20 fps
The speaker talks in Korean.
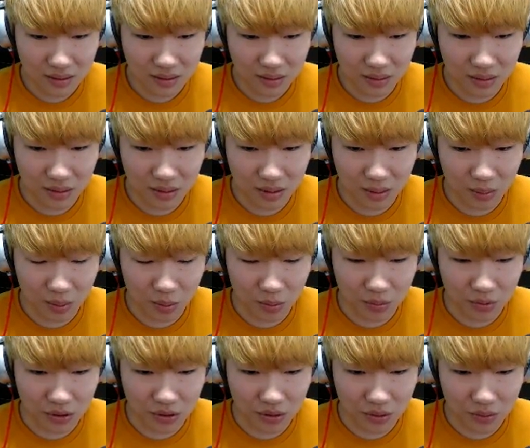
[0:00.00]
굉장히
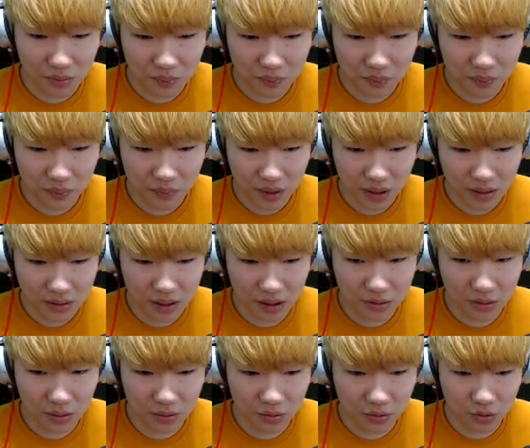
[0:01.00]
배고프네요.
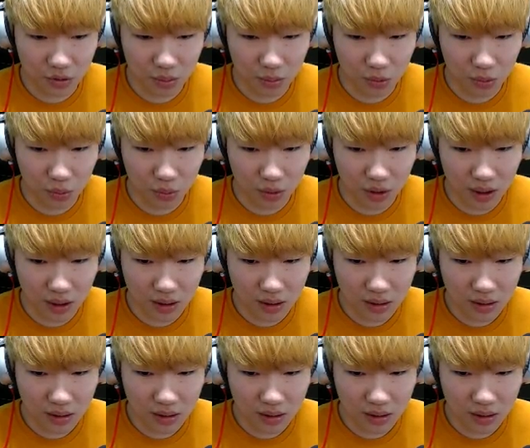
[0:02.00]
생선 구워 먹고 올까?